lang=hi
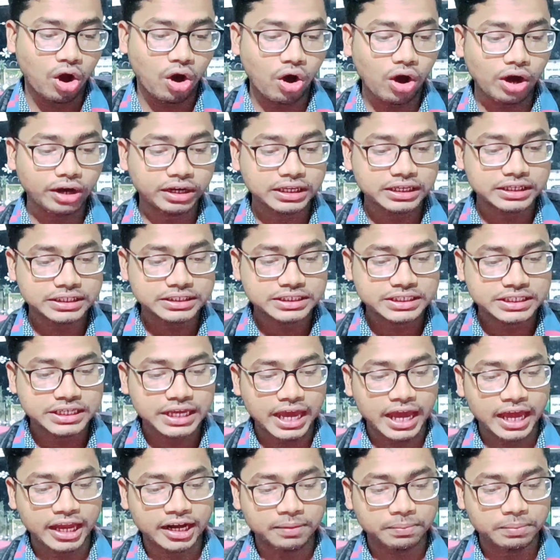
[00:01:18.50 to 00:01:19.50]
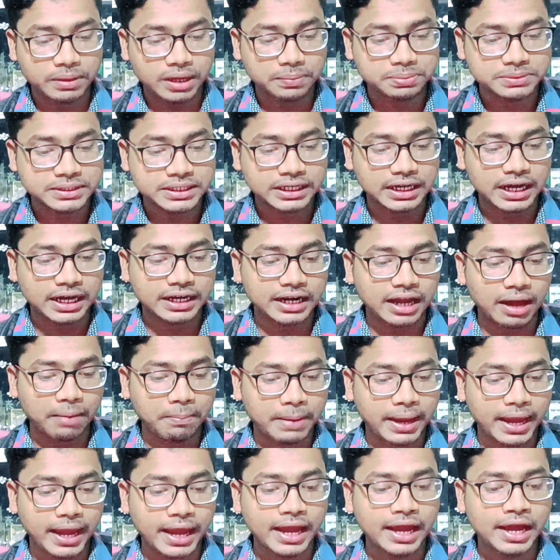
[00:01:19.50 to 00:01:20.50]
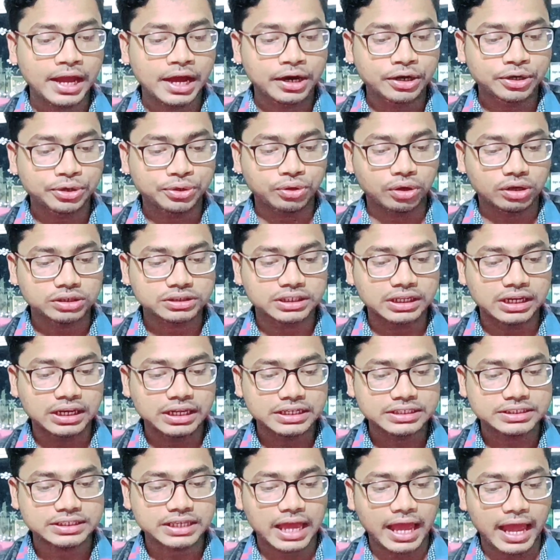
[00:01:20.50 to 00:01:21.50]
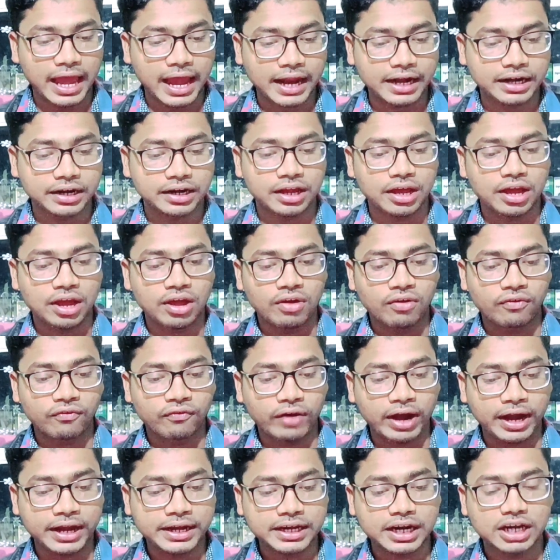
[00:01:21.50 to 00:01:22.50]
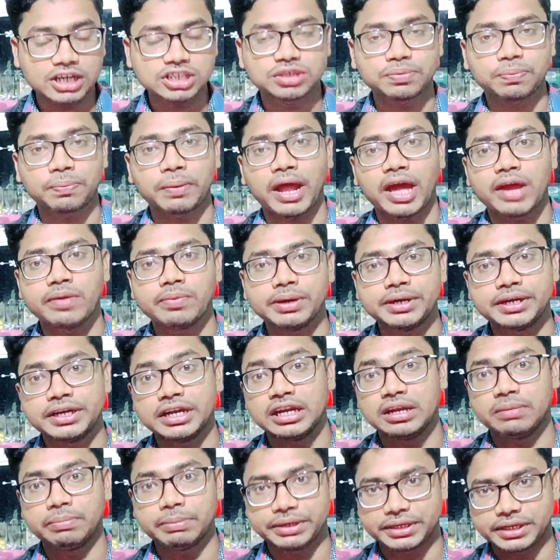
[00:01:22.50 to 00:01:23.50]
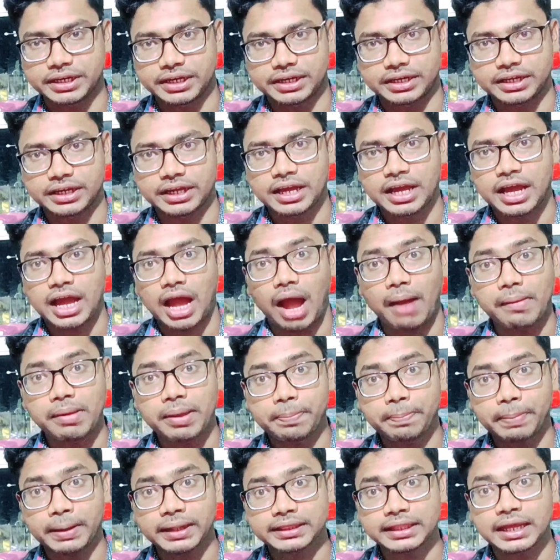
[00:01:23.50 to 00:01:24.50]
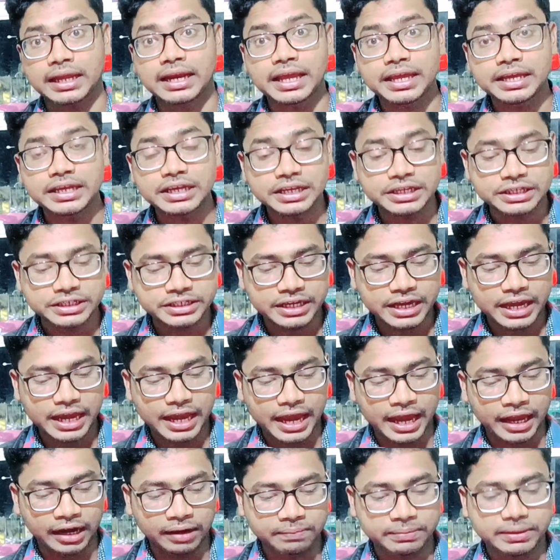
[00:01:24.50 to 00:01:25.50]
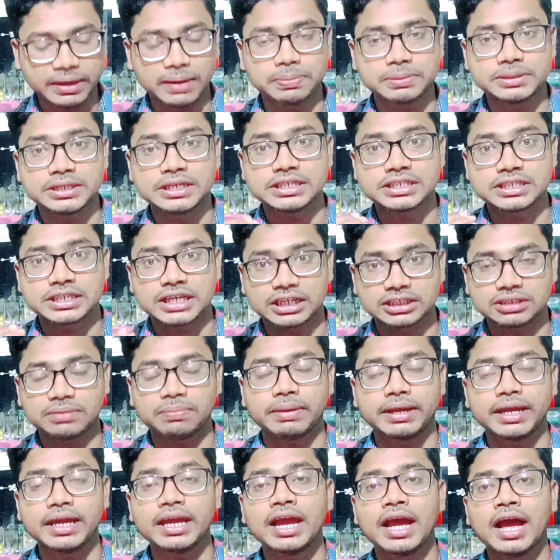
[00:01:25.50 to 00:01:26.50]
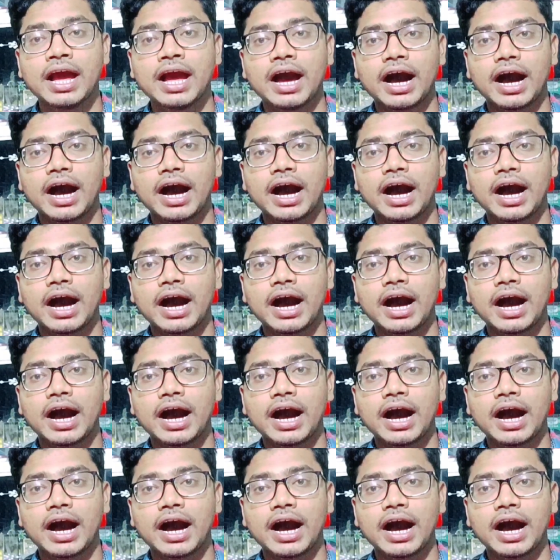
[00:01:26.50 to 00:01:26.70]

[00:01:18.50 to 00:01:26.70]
और इसी एनबीएफसी का नाम है डॉजलिज एंड फाइनेंस प्राइवेट लिमिटेड अभी पता नहीं ये एन सच में